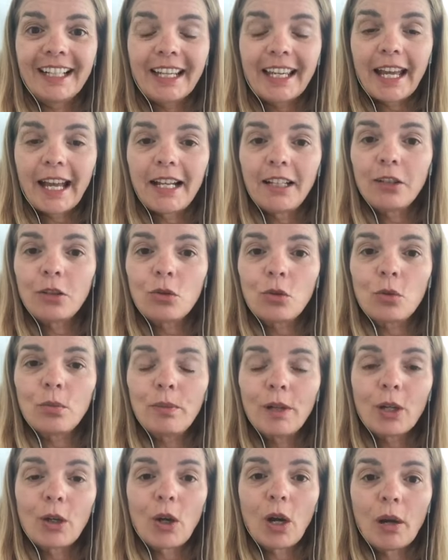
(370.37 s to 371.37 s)
Geld zu
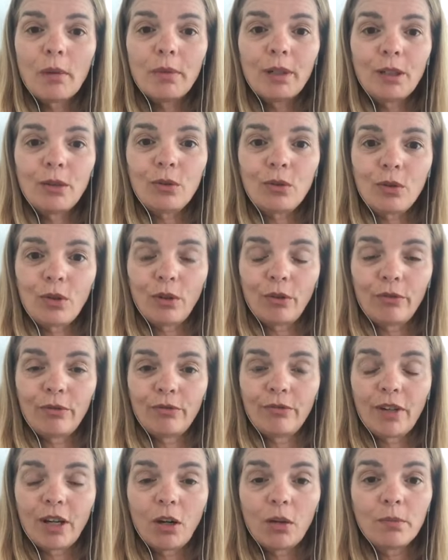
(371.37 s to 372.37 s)
mir kommen
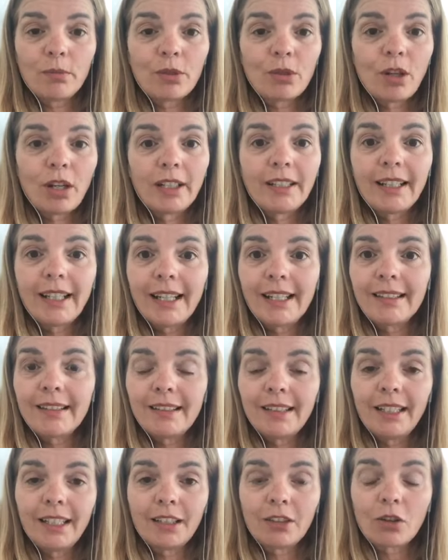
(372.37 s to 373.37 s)
dürfen. Warum sollte es
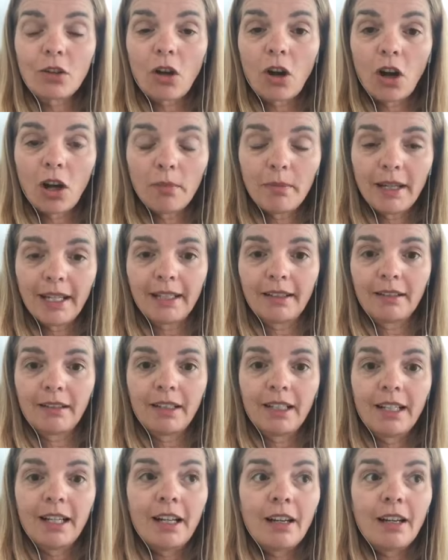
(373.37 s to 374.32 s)
nicht kommen?